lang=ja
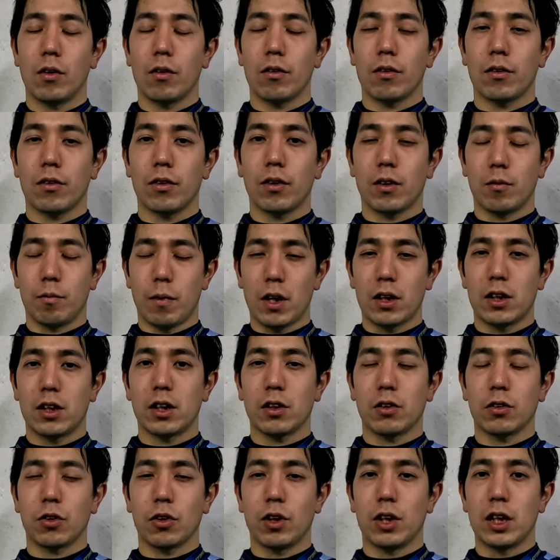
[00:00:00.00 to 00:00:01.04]
そうですね、1
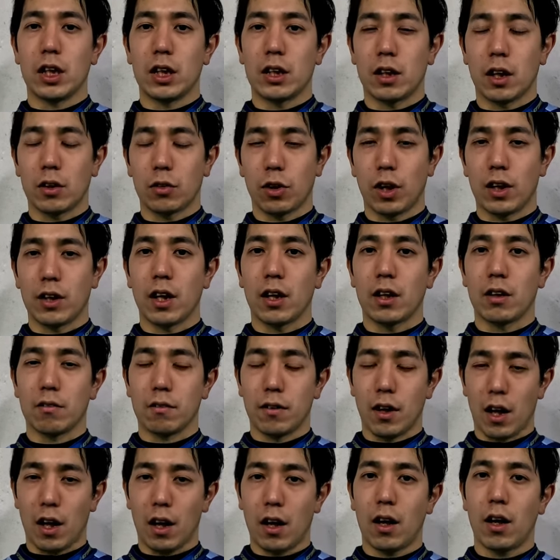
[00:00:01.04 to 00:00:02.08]
着取りに行って取れてる
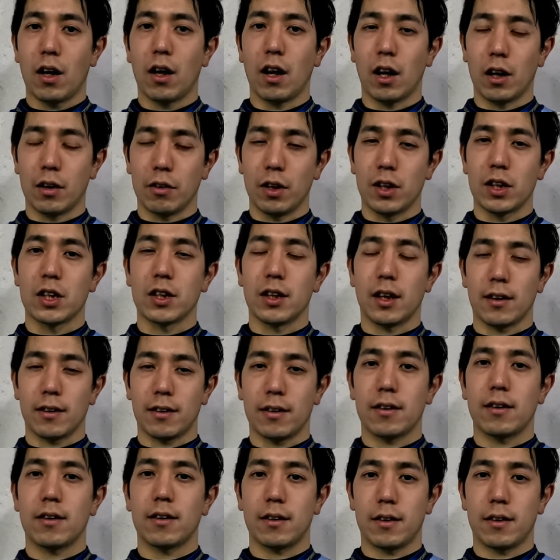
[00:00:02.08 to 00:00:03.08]
んで、嬉しいです。